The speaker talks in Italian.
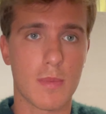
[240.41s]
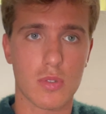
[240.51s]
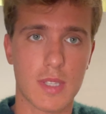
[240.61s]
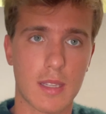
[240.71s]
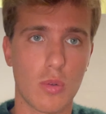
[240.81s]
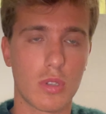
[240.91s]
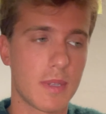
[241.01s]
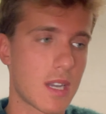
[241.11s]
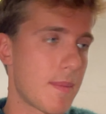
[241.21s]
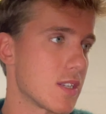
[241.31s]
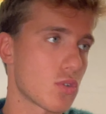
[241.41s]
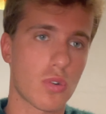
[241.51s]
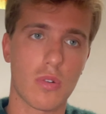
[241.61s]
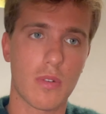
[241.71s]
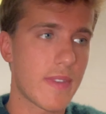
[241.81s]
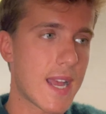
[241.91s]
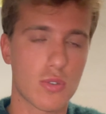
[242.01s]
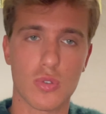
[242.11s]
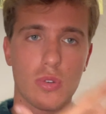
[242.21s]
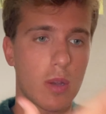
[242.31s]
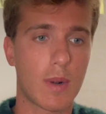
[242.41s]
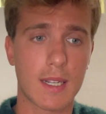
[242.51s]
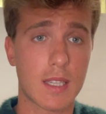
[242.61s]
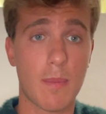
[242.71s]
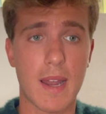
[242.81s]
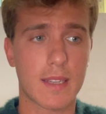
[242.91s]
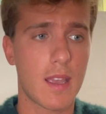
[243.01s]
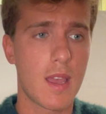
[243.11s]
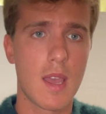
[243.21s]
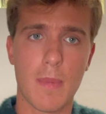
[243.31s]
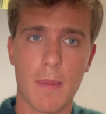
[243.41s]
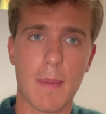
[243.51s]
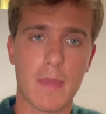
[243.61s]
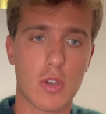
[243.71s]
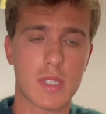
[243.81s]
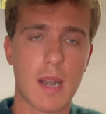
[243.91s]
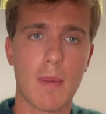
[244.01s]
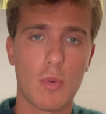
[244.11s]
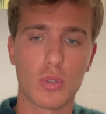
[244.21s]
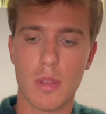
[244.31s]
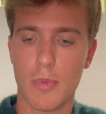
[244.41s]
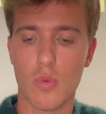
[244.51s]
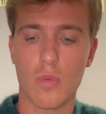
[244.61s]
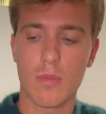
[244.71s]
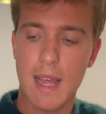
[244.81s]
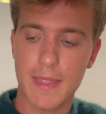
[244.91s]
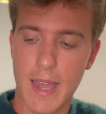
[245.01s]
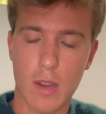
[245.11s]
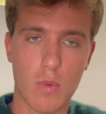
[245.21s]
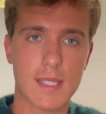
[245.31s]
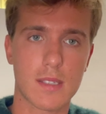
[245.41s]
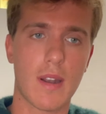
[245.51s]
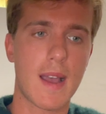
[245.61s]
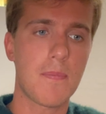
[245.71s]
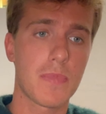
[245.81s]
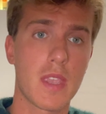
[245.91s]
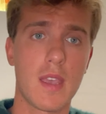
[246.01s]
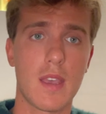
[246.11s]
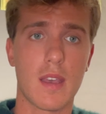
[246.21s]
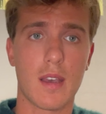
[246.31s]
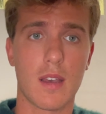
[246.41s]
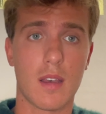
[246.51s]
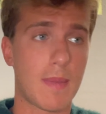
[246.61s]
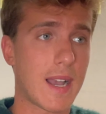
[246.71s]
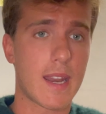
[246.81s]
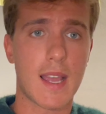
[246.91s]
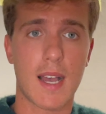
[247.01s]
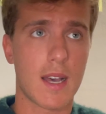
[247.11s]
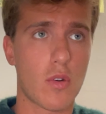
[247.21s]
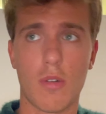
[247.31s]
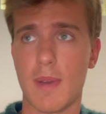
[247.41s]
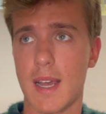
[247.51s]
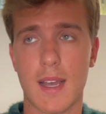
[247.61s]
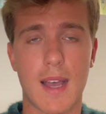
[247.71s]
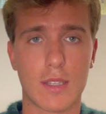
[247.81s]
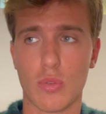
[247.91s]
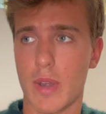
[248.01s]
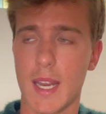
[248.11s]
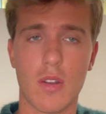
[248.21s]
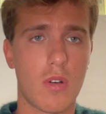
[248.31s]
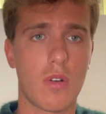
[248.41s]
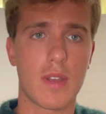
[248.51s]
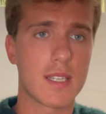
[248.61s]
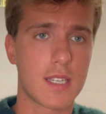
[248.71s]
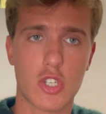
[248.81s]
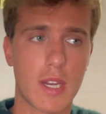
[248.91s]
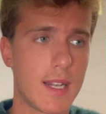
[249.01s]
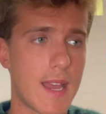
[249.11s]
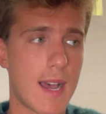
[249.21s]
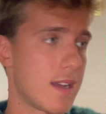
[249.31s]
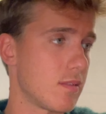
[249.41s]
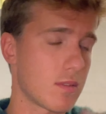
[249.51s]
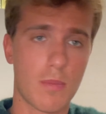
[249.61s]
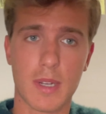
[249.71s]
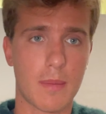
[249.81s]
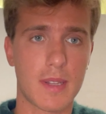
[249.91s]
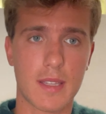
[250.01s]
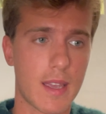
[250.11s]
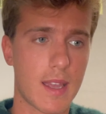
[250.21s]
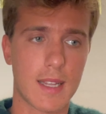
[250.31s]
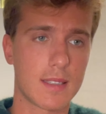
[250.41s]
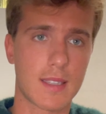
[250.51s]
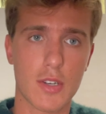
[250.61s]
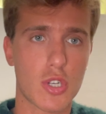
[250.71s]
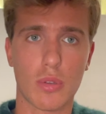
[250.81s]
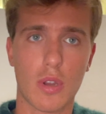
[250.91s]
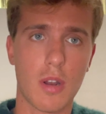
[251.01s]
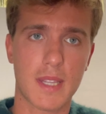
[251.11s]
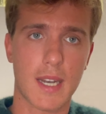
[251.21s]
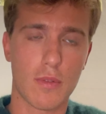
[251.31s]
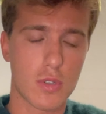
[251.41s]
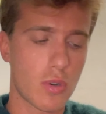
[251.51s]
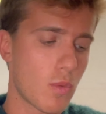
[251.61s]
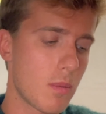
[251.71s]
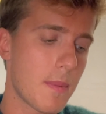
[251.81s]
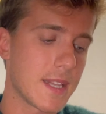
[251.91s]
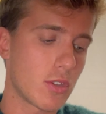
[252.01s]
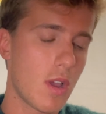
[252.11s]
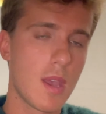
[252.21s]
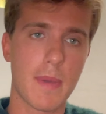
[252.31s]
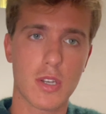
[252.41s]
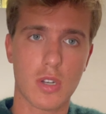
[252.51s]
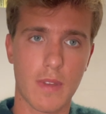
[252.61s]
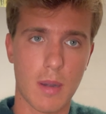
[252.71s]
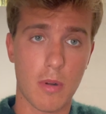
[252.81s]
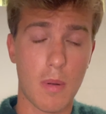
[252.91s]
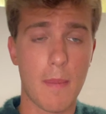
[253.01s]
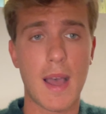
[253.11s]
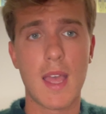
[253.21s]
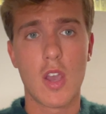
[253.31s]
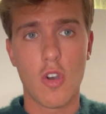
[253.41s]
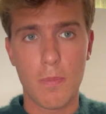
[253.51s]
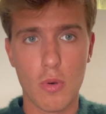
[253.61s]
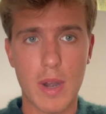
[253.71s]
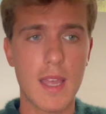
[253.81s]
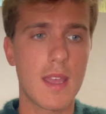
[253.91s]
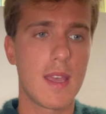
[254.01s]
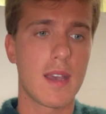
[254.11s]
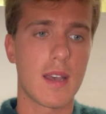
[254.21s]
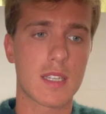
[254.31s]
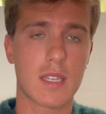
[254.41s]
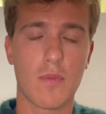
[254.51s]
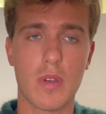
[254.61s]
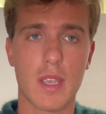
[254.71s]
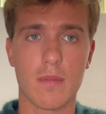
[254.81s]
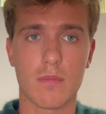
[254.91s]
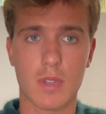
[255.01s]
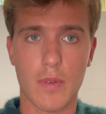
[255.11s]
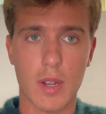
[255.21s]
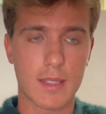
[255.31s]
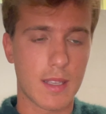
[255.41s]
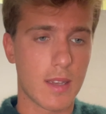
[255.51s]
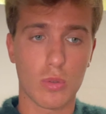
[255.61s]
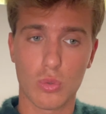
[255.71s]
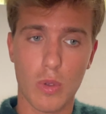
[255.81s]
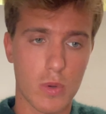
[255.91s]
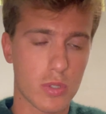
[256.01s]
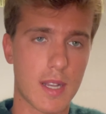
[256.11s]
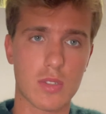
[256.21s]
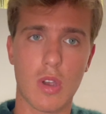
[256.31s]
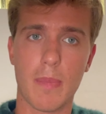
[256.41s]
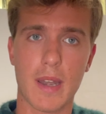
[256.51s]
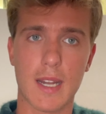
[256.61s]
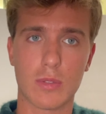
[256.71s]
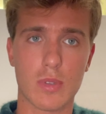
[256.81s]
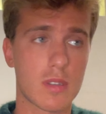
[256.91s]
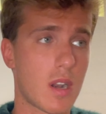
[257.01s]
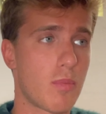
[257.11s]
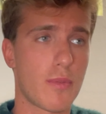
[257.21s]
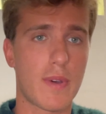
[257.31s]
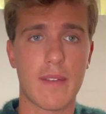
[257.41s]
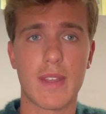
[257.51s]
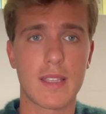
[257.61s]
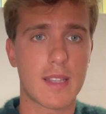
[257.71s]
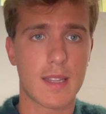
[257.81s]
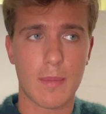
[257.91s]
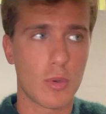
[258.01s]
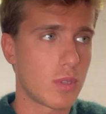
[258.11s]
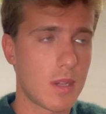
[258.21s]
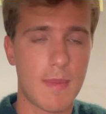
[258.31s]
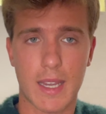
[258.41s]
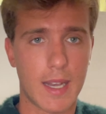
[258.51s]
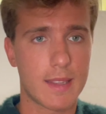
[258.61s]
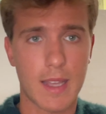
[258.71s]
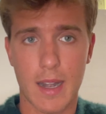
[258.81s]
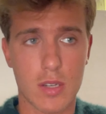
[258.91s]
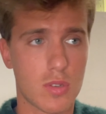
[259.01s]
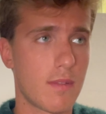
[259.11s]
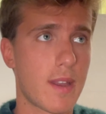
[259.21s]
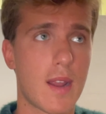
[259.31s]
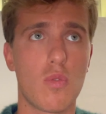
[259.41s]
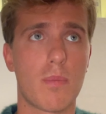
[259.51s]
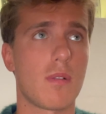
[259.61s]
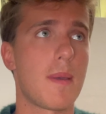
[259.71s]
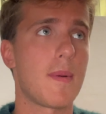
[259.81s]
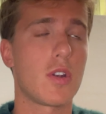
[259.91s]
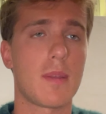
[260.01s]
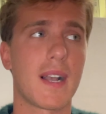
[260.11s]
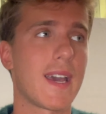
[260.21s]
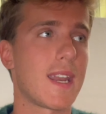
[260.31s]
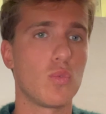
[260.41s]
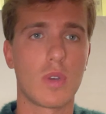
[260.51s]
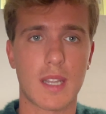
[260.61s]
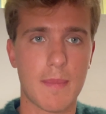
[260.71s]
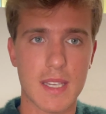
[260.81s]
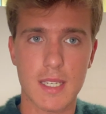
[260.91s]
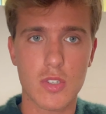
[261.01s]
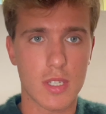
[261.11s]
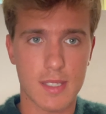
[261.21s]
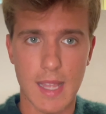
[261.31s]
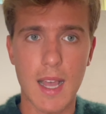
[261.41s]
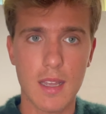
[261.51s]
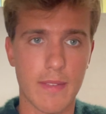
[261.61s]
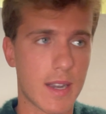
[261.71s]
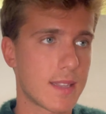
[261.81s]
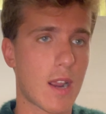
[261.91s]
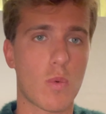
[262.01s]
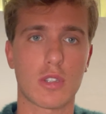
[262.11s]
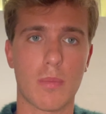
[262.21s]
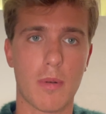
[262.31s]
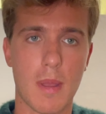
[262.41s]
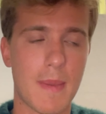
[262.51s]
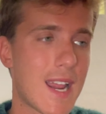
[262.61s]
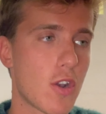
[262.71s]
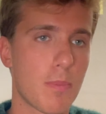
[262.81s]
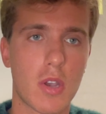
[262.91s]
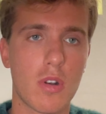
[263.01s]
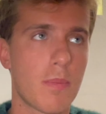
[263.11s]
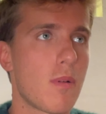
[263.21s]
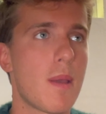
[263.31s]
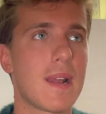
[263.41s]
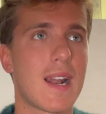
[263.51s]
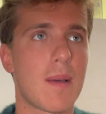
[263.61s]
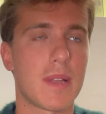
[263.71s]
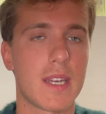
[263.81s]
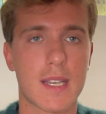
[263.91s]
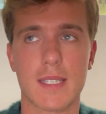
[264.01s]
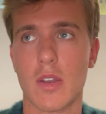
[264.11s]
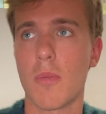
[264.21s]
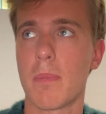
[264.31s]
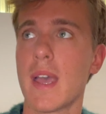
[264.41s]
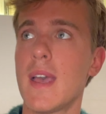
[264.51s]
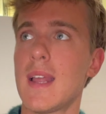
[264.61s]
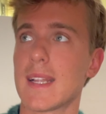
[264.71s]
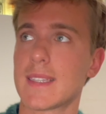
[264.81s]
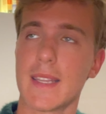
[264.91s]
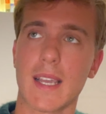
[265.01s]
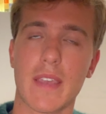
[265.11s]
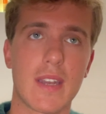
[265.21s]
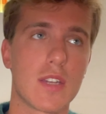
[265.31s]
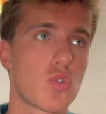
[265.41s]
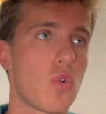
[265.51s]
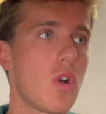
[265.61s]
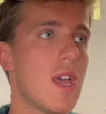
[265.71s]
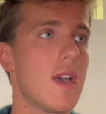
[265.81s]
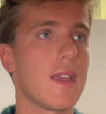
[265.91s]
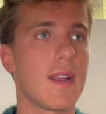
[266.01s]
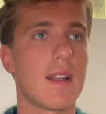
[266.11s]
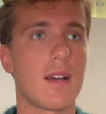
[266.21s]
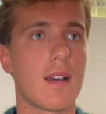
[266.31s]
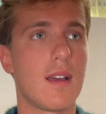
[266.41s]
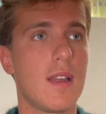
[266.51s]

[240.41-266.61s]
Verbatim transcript: sono stati gli ultimi tre mesi, o sono in viaggio, o sono da qualche altra parte, per me mi costerebbe molto di più andare in quella zona eh, magari a Roma, a Torino, in Sicilia, completamente a 300 km da dove sono in quel momento per risolvere il problema. Oppure eh, se voi, tra virgolette, o tu in questo caso operi nella tua zona, puoi fare 20-30 minuti in macchina, andare a risolvere un problema ogni magari 2-3 mesi, ci sta, avere 3-4 problemi all'anno, piccoli problemi, la lampadina che si rompe, la tenda che viene giù, il